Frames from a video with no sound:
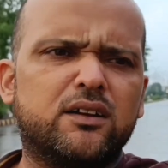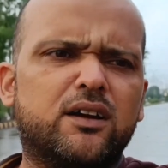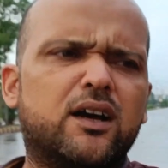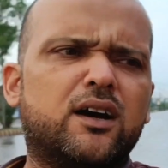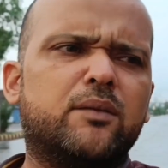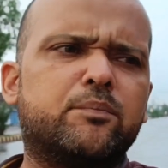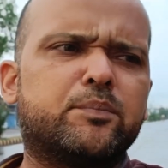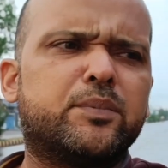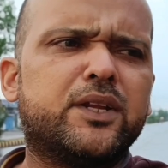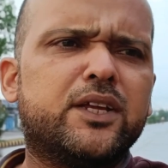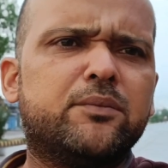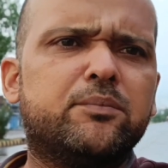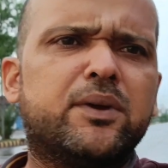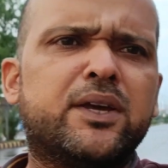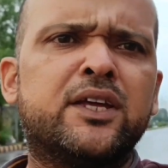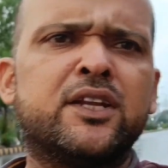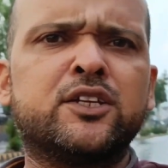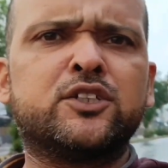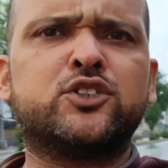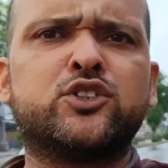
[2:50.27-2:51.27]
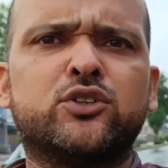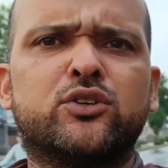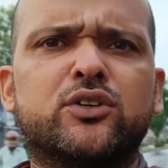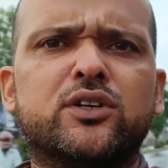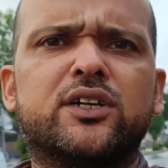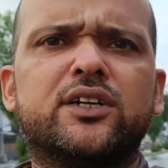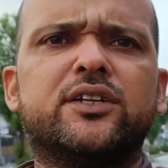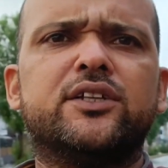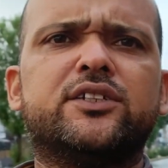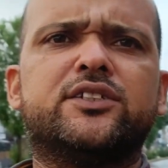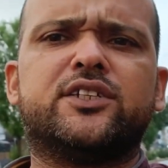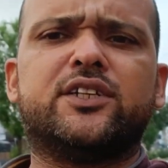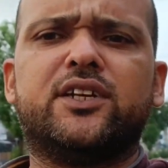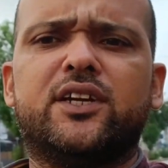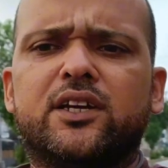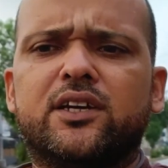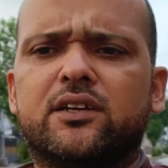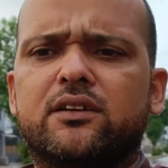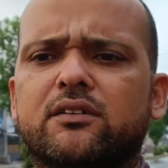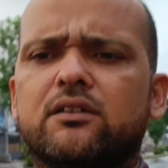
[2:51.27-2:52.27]
अपनी मेहनत छोड़नी नहीं
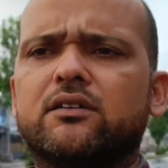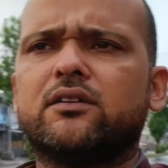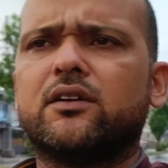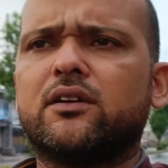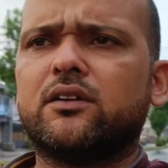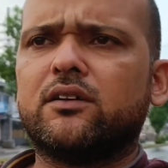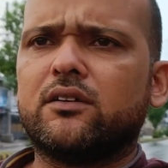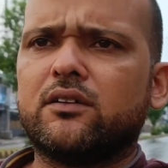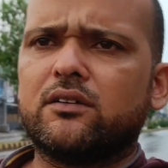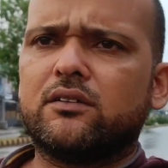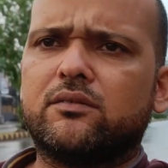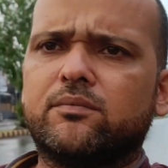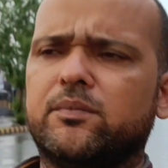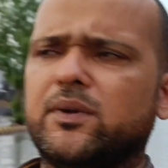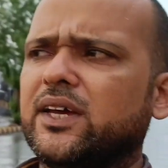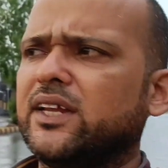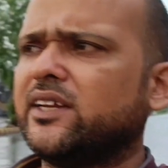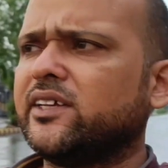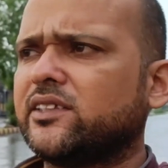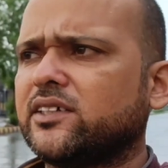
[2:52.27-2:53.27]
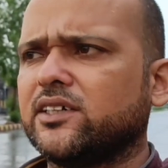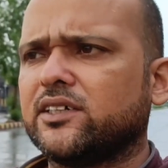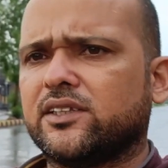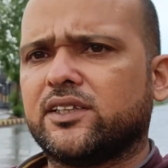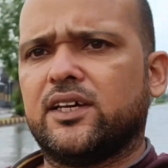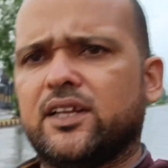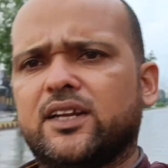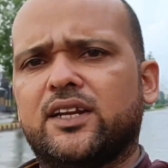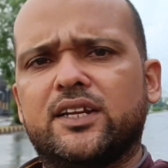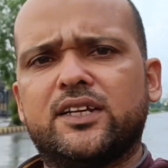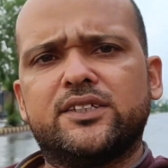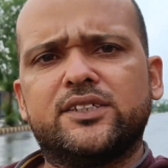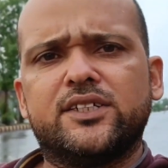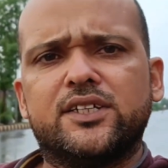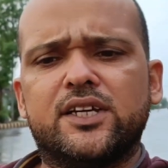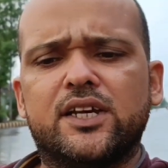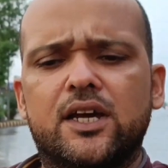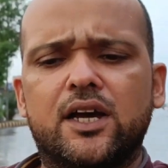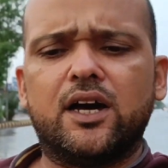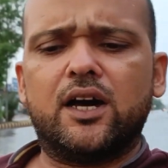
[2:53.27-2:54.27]
चाहिए मेहनत करते रहना
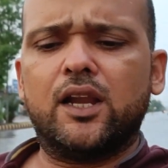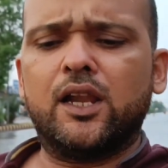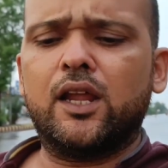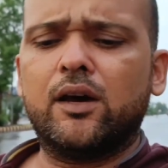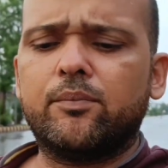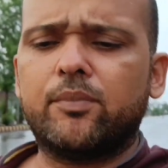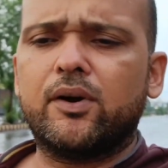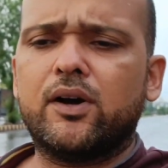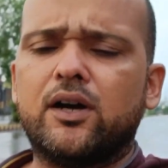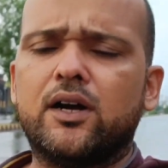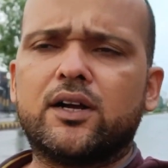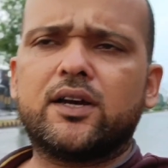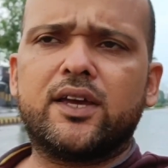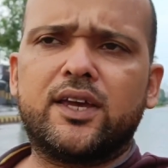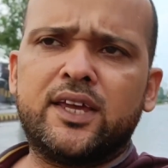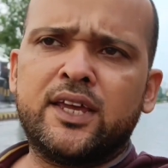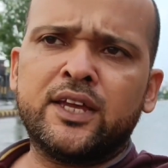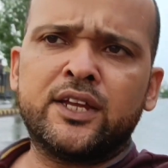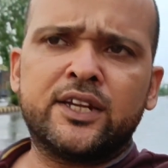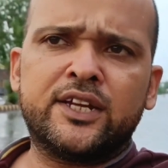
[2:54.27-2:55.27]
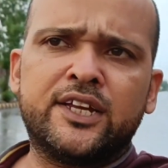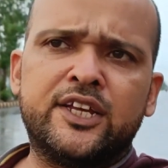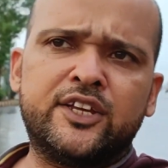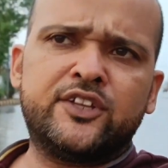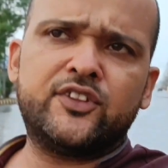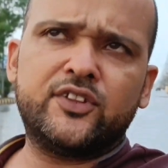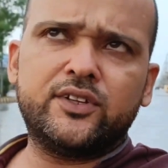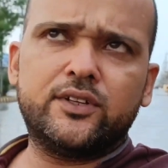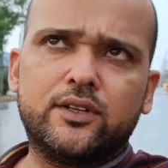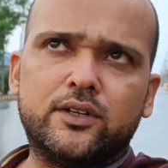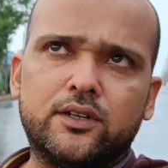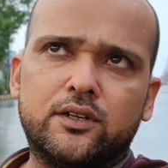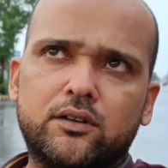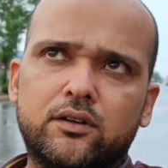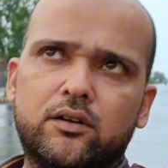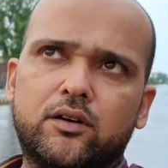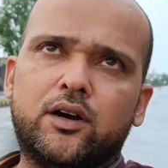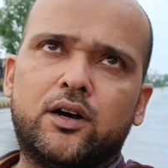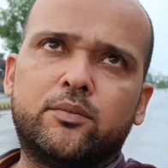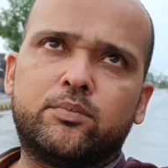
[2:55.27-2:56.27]
चाहिए अल्लाह पाक एक ना एक दिन
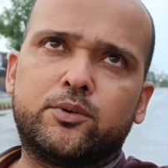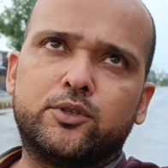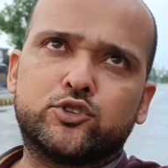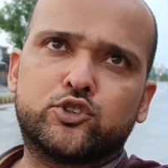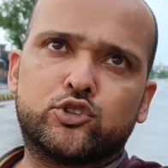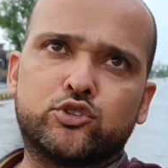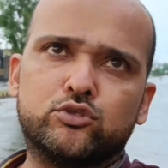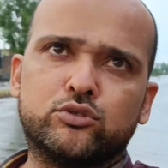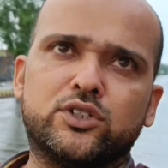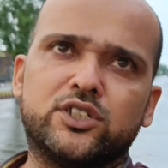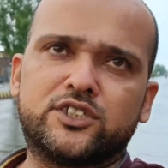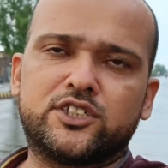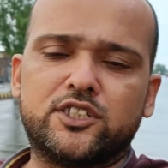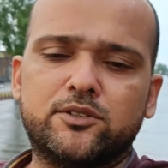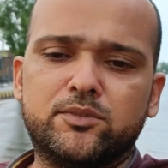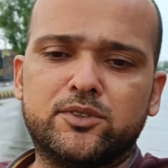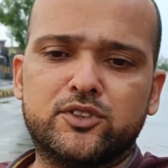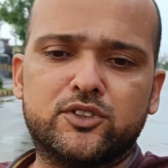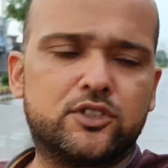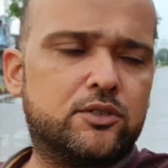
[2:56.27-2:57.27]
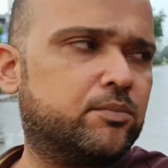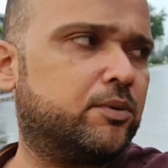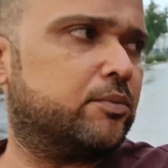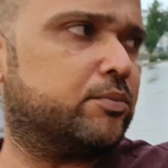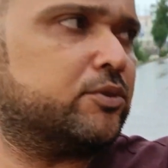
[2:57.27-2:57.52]
आपको ज़रूर अच्छी मंजिल पे